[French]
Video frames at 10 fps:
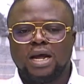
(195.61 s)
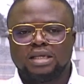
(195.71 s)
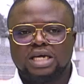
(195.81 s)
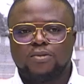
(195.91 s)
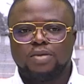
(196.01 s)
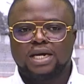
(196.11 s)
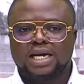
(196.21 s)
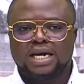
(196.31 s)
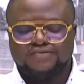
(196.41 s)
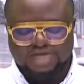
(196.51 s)

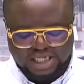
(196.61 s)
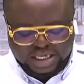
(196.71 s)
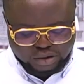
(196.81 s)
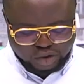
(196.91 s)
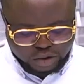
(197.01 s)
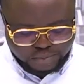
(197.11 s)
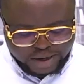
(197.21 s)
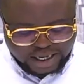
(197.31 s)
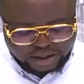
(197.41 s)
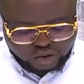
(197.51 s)
d'Abomey-Calavi et de
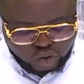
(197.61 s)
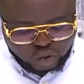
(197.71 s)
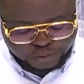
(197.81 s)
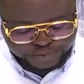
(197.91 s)
Parakou.